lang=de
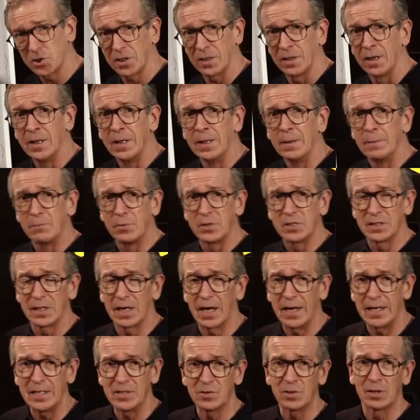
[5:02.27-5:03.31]
ein bisschen
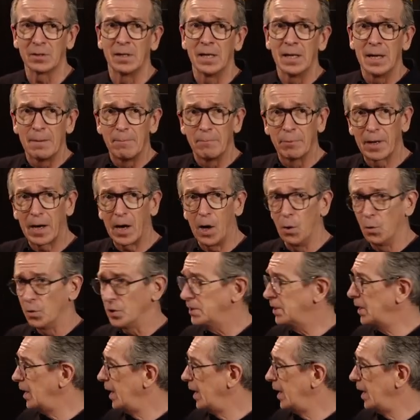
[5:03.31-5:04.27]
reinzugehen, brauche ich ja